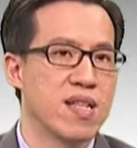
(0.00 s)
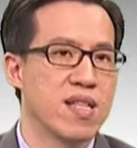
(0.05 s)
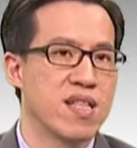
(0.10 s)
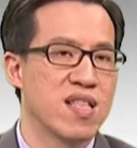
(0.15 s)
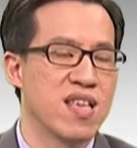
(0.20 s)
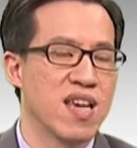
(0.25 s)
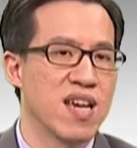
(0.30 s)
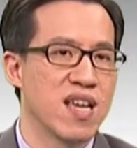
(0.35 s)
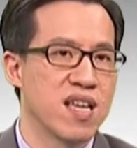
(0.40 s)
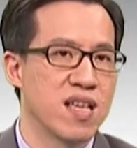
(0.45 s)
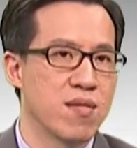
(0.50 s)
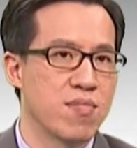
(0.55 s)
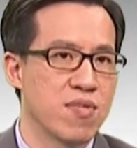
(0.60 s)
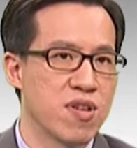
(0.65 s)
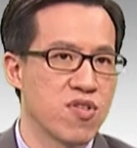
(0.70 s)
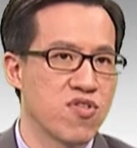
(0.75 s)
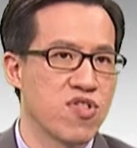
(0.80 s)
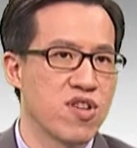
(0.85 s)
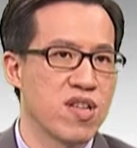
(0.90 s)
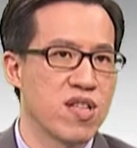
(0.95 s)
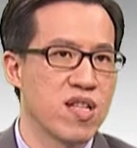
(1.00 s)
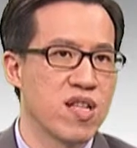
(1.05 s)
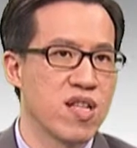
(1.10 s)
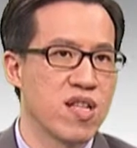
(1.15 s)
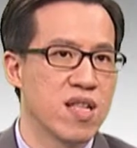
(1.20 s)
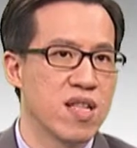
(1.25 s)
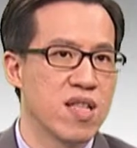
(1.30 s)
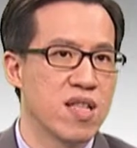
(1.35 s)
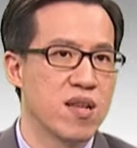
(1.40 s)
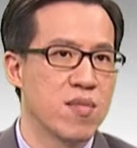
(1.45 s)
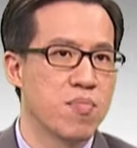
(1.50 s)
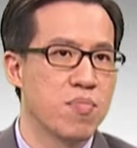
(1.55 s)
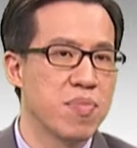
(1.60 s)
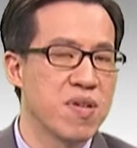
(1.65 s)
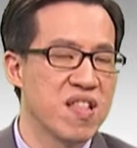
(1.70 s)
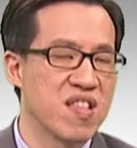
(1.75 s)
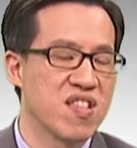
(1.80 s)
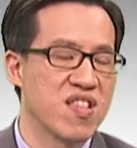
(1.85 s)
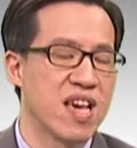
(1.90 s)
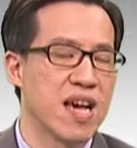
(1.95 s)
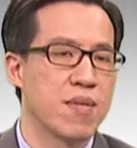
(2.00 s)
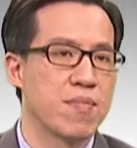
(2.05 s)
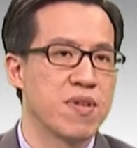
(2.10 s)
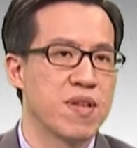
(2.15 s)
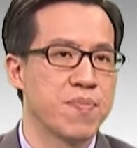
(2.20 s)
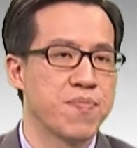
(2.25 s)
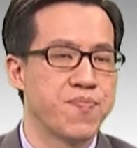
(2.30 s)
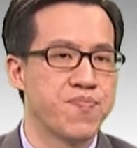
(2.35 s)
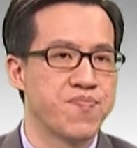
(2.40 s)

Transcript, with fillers: 这样一个名称的 bin 下面，